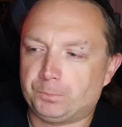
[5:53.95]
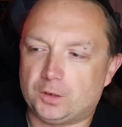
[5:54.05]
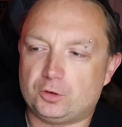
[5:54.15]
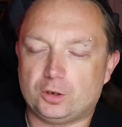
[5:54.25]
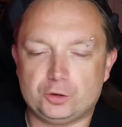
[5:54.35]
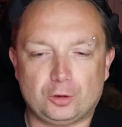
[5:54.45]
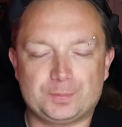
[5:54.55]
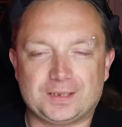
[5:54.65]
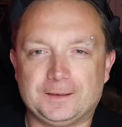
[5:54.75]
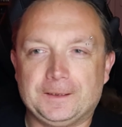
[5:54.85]
Jeżeli chodzi o
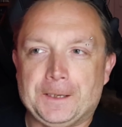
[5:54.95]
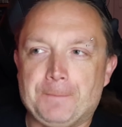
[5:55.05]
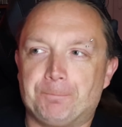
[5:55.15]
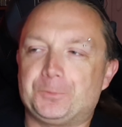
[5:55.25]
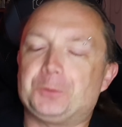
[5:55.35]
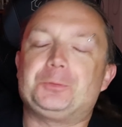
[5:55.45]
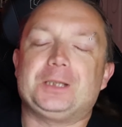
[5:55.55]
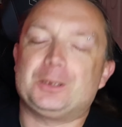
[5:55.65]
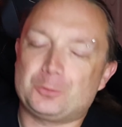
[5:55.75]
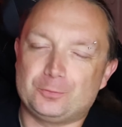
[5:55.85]
obsadę, no tutaj
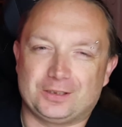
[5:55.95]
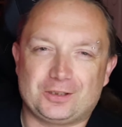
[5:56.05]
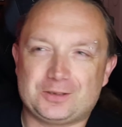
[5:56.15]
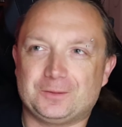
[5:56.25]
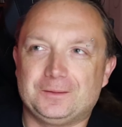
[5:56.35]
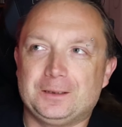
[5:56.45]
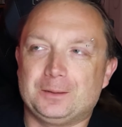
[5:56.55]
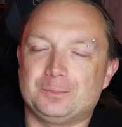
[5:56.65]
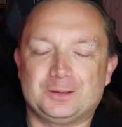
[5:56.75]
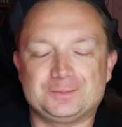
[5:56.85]
również jest to,
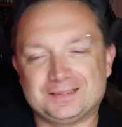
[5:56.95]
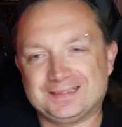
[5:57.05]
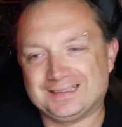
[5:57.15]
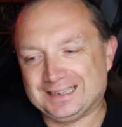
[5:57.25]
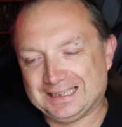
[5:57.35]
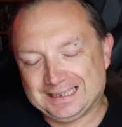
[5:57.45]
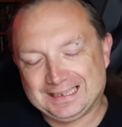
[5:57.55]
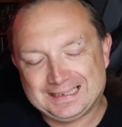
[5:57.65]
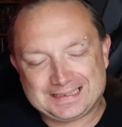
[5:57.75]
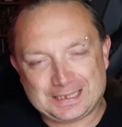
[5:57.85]
bo
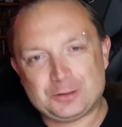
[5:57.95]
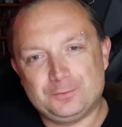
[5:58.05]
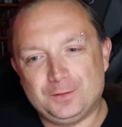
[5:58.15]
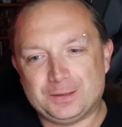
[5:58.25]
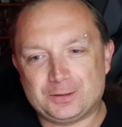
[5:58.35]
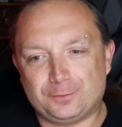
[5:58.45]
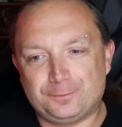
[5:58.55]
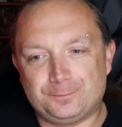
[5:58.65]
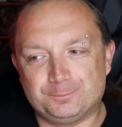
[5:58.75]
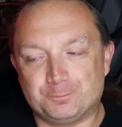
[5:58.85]
straszny film jest to,
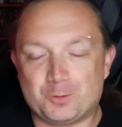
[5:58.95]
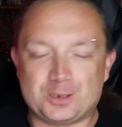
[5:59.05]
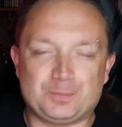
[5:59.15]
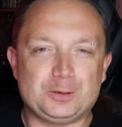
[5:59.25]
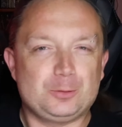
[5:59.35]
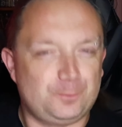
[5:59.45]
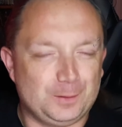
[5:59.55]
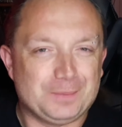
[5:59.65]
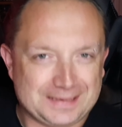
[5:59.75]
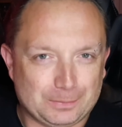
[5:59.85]
można powiedzieć,
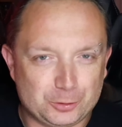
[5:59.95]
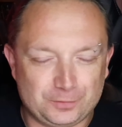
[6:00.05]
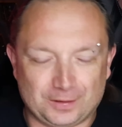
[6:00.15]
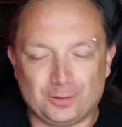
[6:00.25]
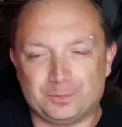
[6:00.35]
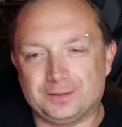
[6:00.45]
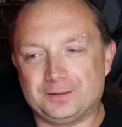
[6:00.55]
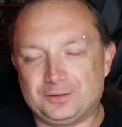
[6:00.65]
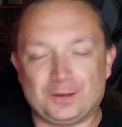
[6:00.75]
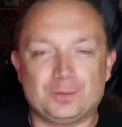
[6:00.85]
film samoświadomy,
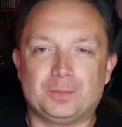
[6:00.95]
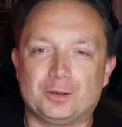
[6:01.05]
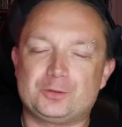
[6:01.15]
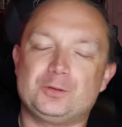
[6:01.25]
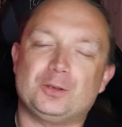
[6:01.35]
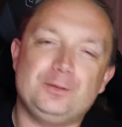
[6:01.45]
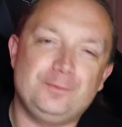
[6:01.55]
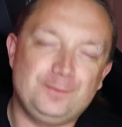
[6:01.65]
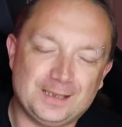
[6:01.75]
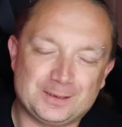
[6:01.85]
świadomy, bo oczywiście oni
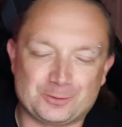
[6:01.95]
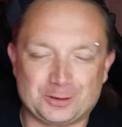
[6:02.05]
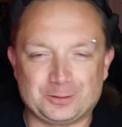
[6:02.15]
wiedzą, że to